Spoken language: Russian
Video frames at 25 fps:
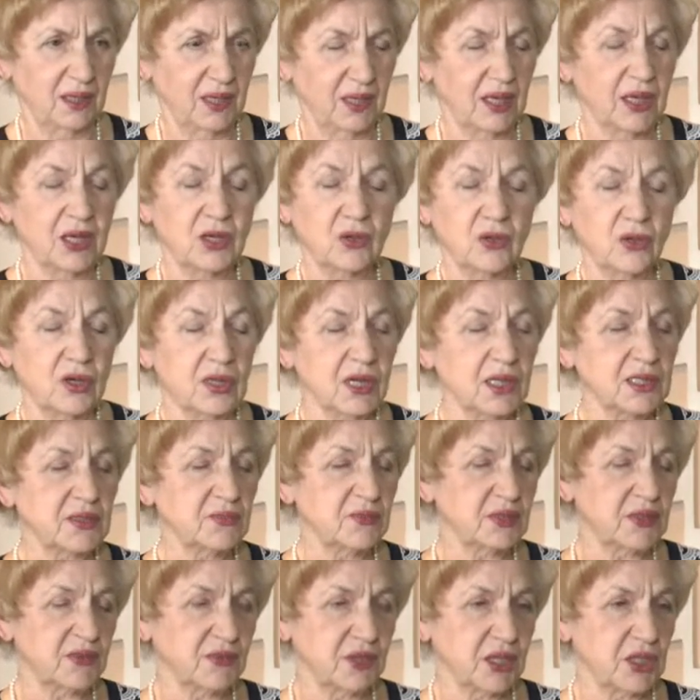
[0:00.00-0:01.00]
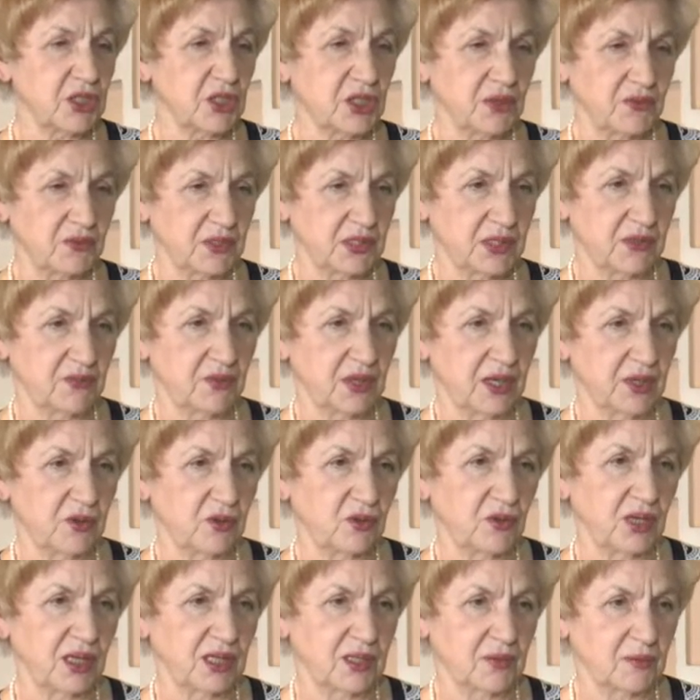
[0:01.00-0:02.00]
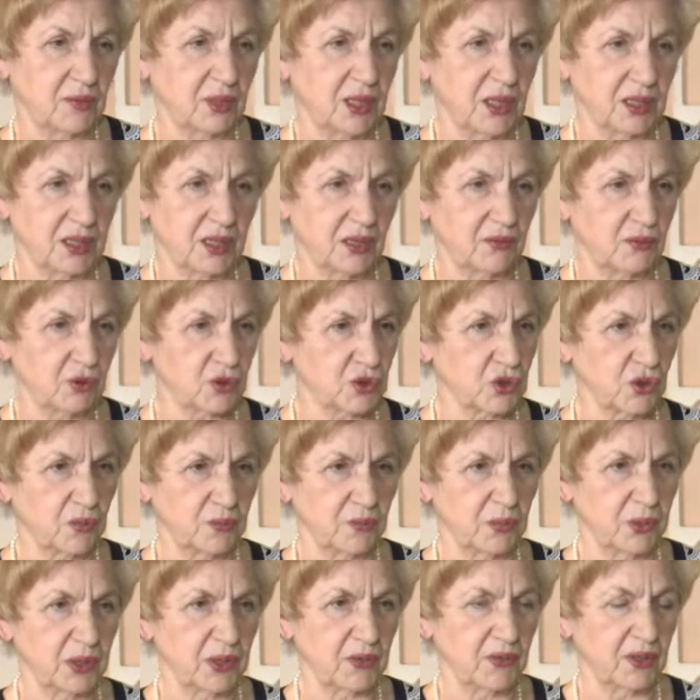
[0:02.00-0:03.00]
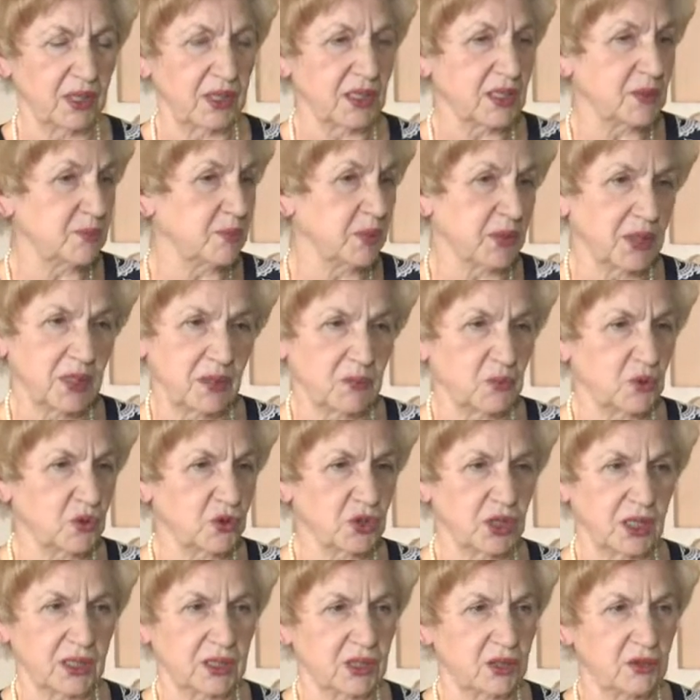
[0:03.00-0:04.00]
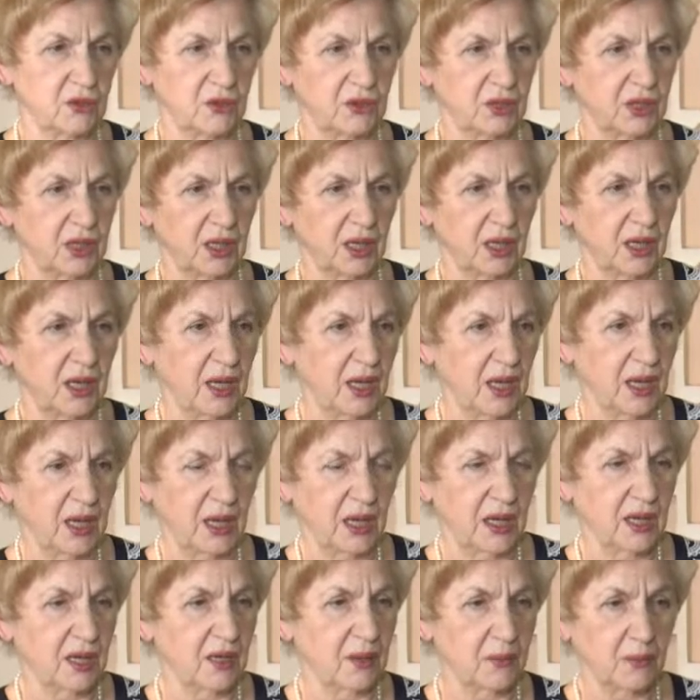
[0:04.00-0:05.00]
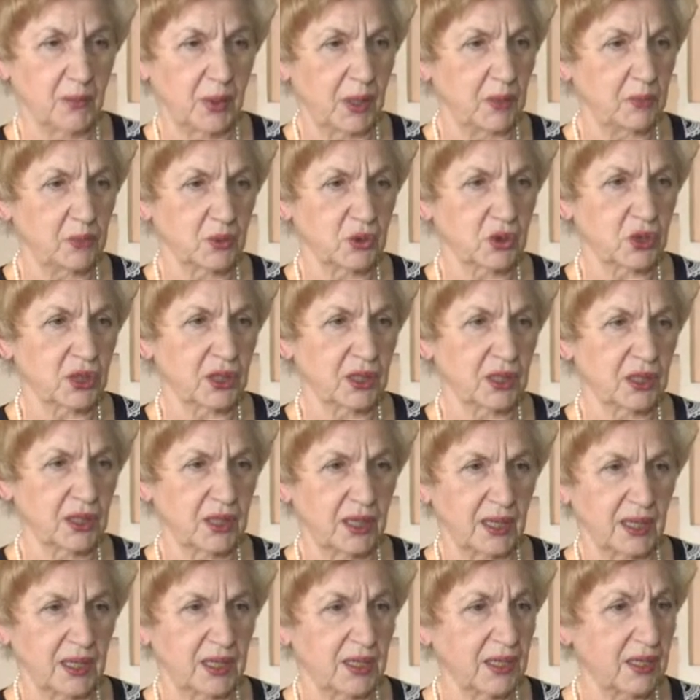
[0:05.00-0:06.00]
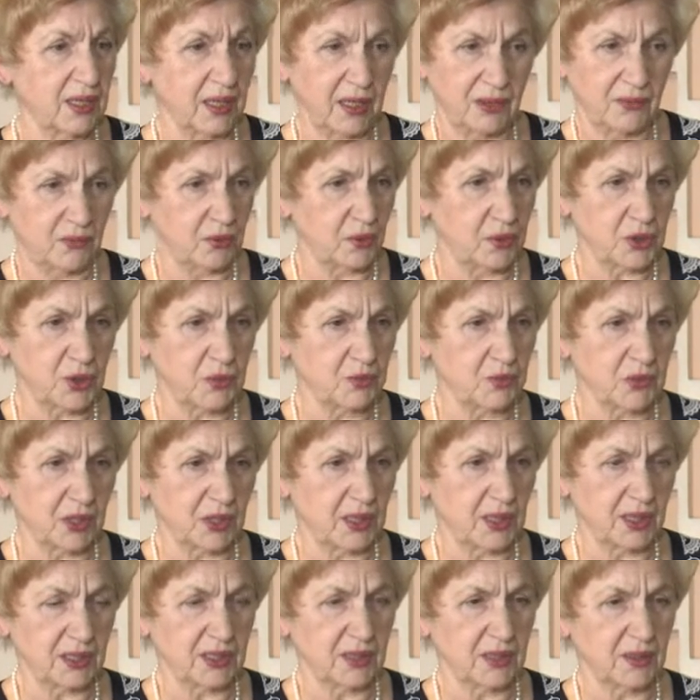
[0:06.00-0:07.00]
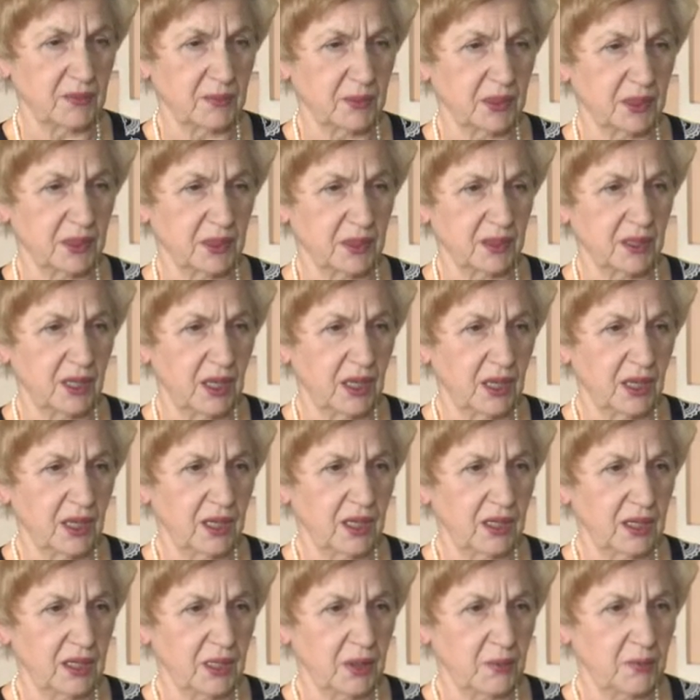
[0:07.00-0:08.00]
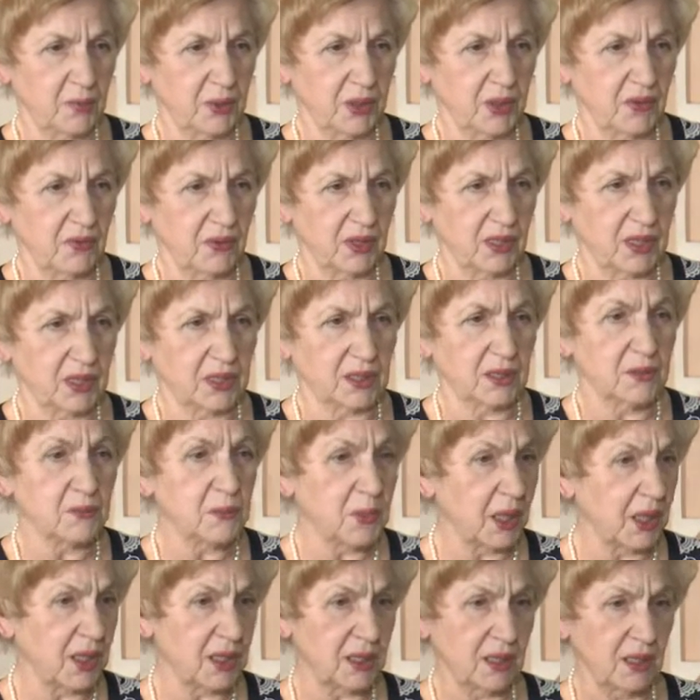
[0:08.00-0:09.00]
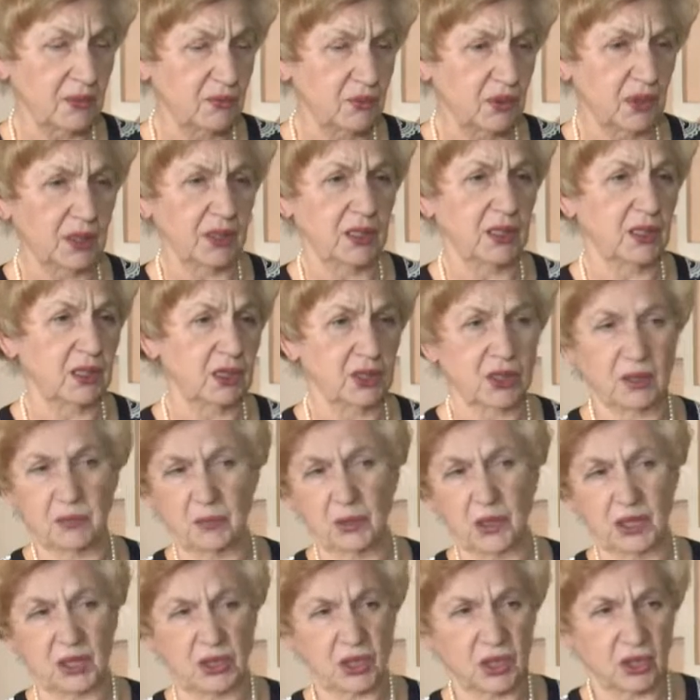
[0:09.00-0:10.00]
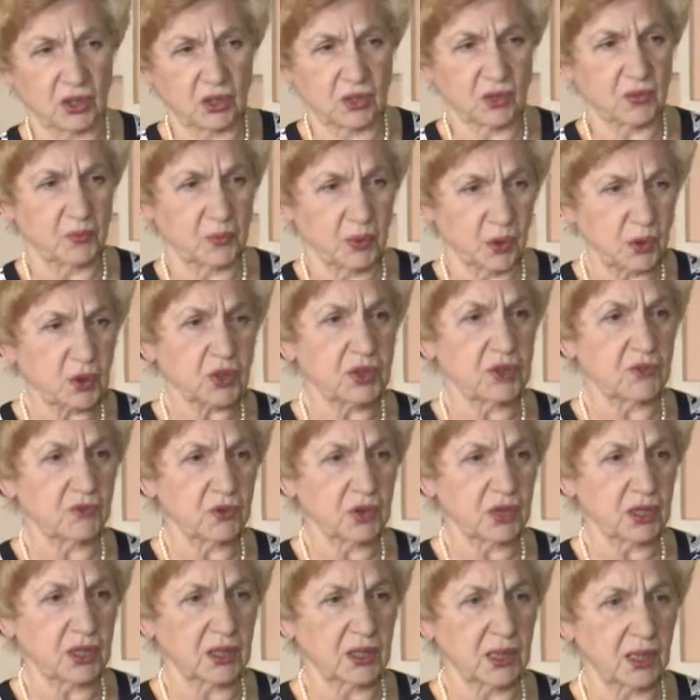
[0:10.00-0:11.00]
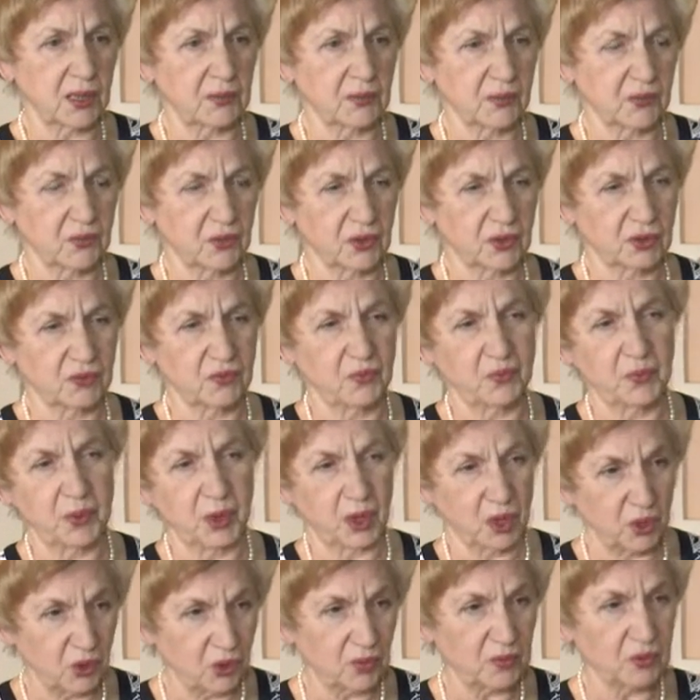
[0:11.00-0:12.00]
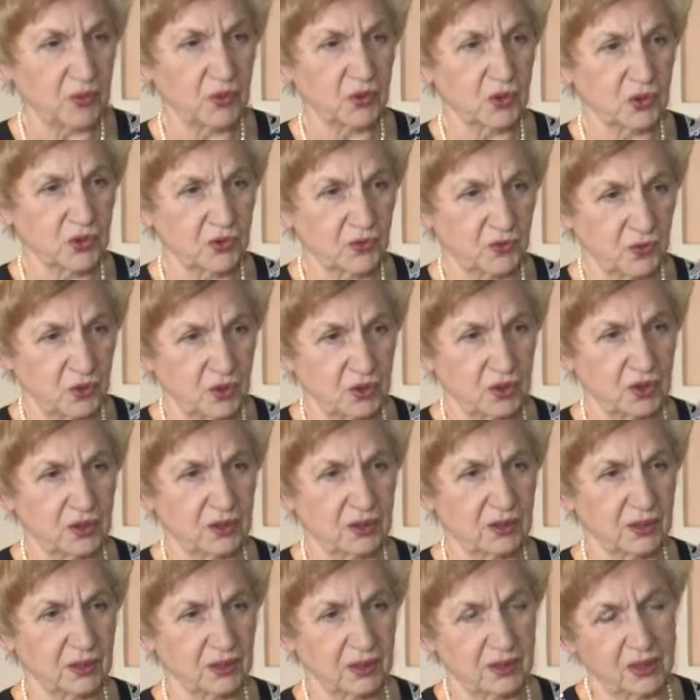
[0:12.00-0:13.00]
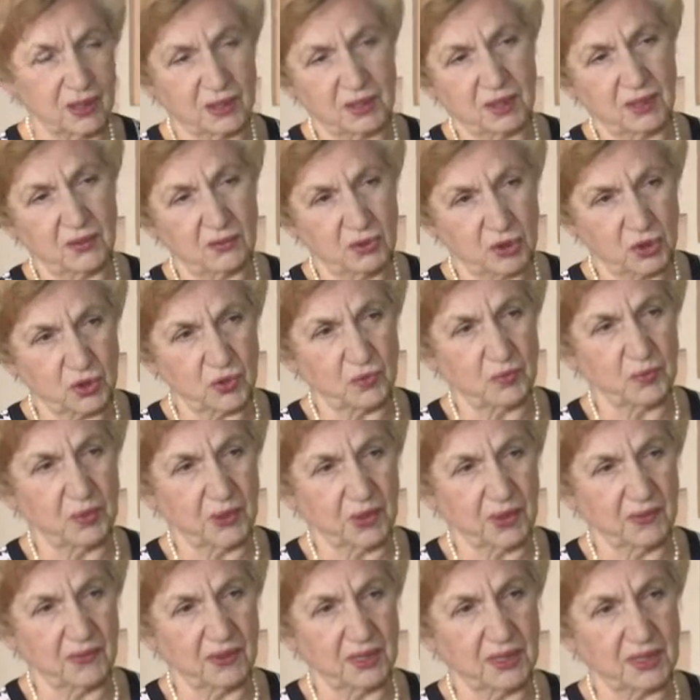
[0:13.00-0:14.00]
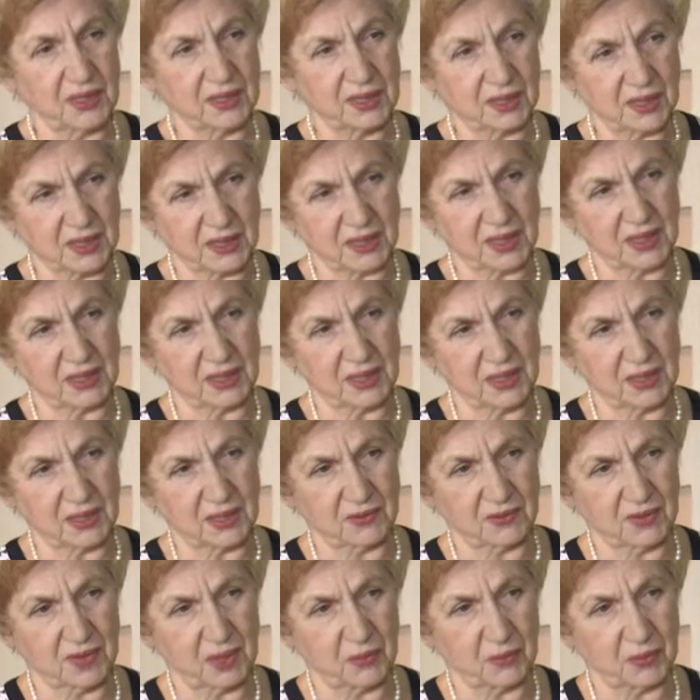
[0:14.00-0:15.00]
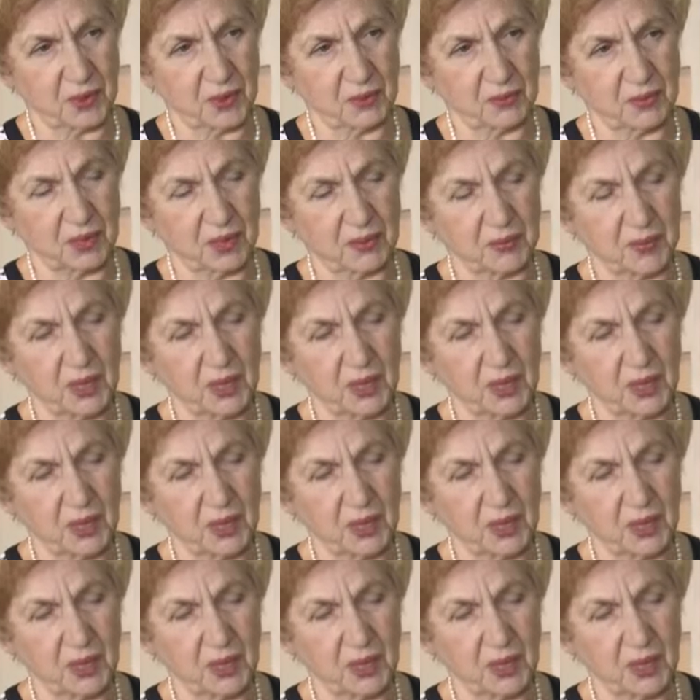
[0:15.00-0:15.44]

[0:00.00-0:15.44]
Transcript: Иной раз ведь врача вызывает на дом для того, чтобы поговорить, потому что одинокая э, бабушка, да, ей, в общем-то, не с ним э, и поговорить. Мало того, они даже обращаются просто вот к нам, вот в приемную звонят для того, чтобы поговорить, рассказать свои проблемы.